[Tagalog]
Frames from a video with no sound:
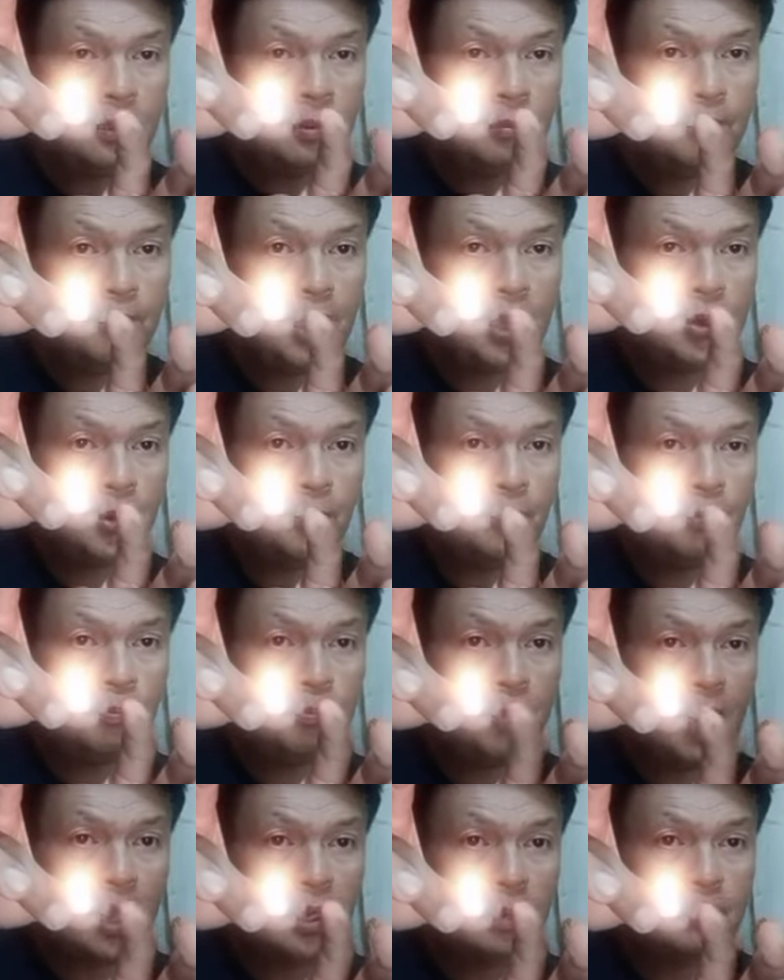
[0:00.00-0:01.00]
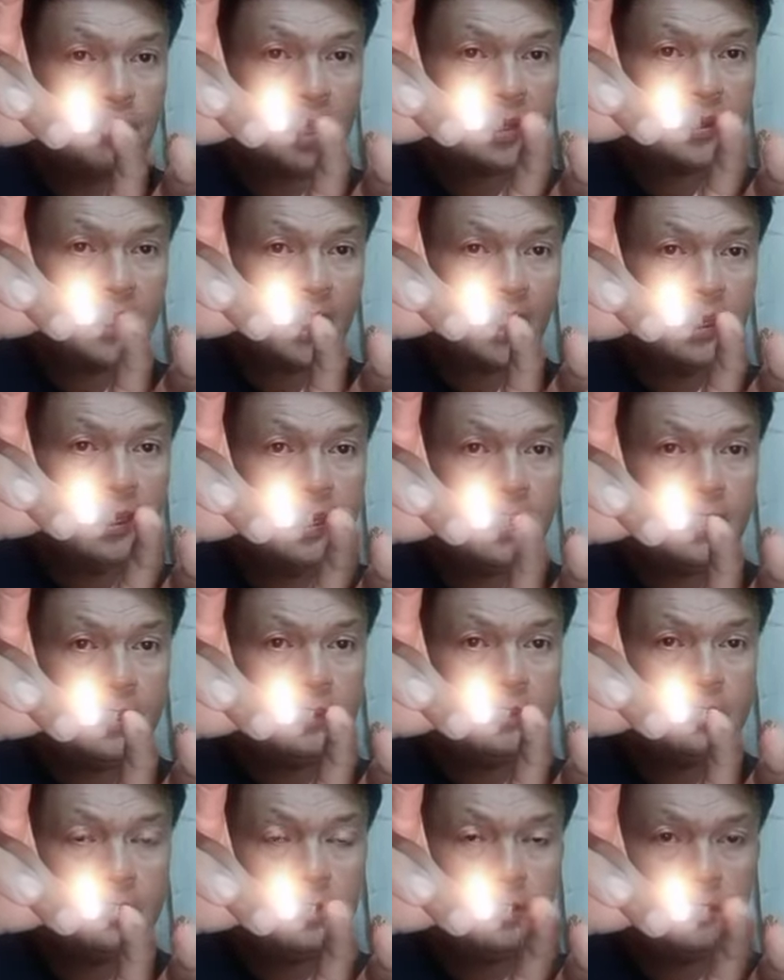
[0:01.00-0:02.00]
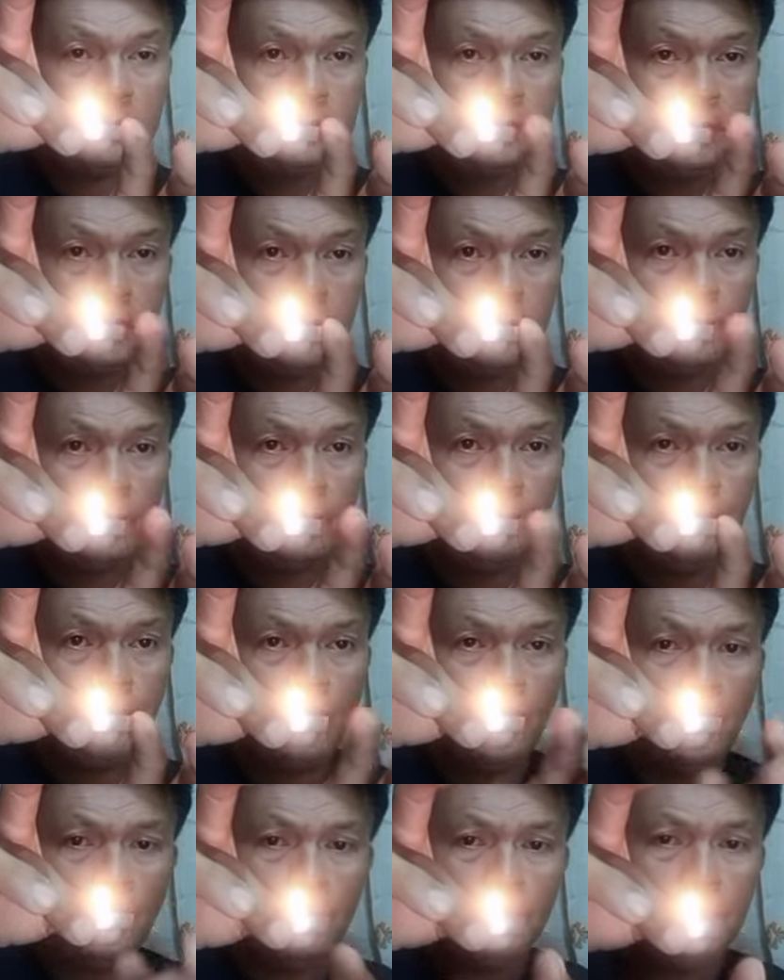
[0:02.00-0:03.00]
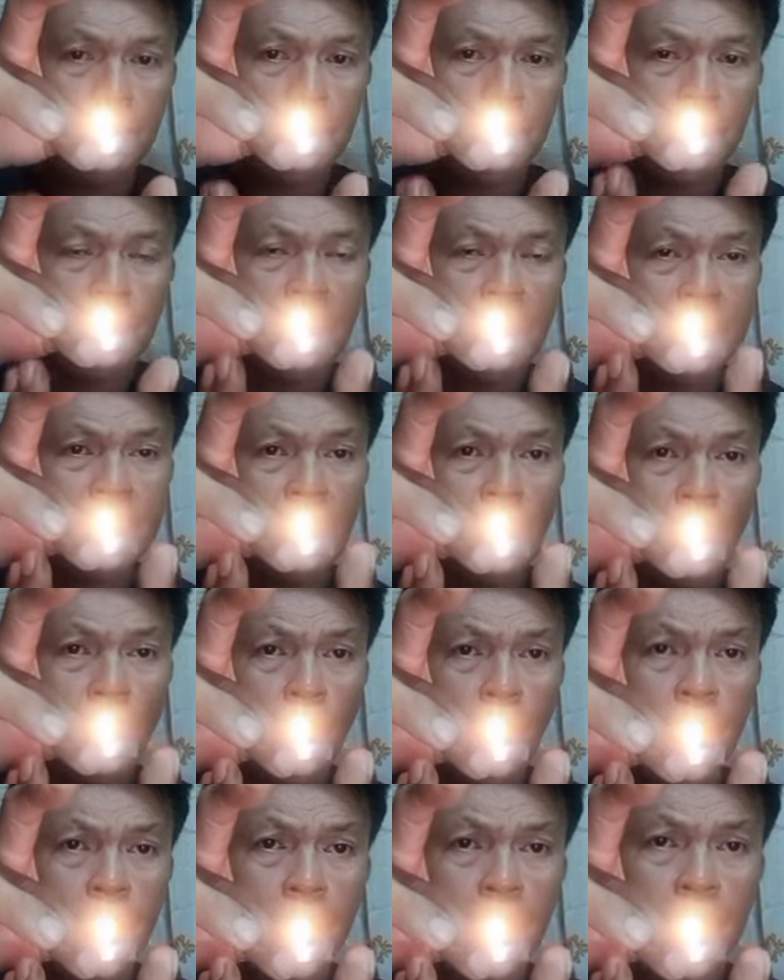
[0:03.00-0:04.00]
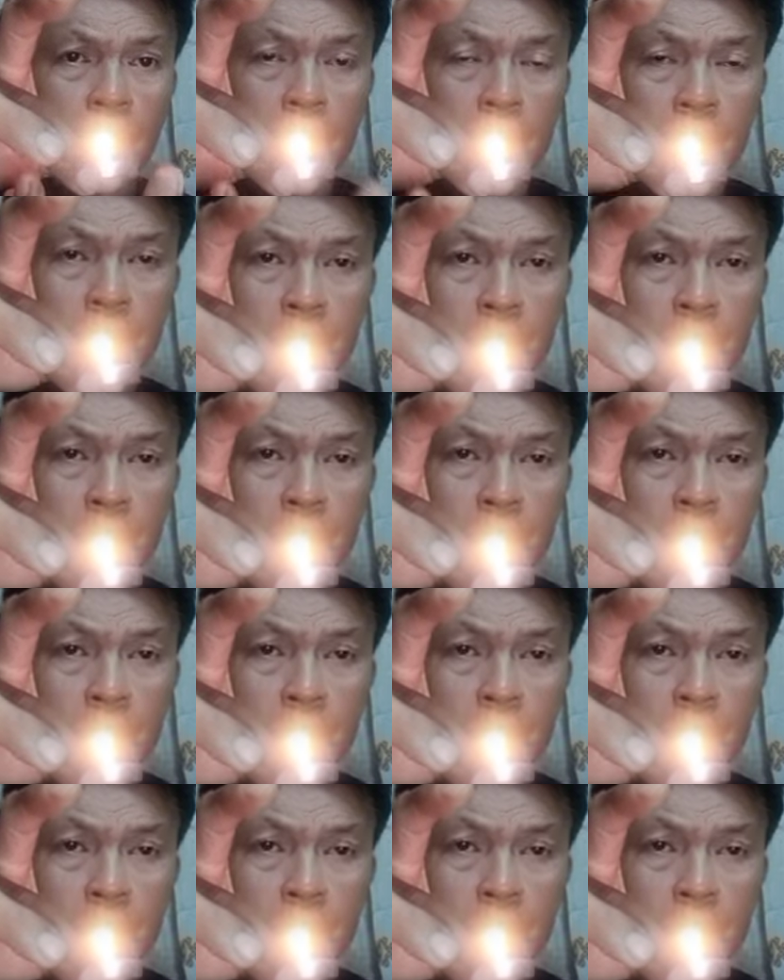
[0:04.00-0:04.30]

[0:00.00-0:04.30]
meron pang metal lid. Yung pong metal holder.